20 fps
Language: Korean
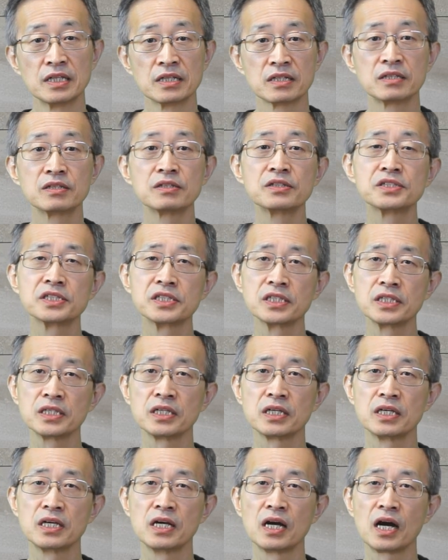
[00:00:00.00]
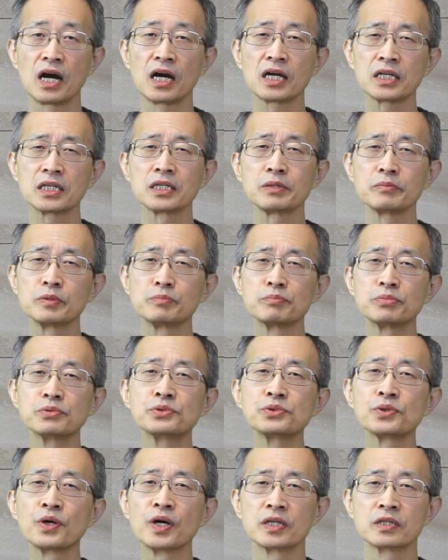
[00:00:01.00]
그것이 하나님을
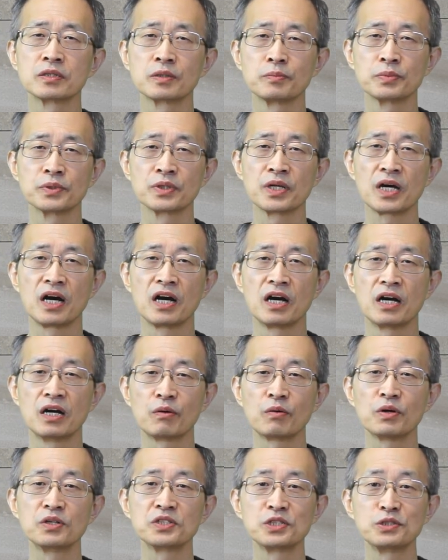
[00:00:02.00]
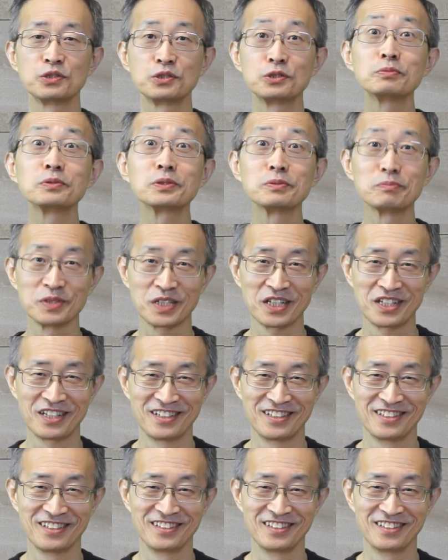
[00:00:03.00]
부정하는 것보다 훨씬 쉽습니다.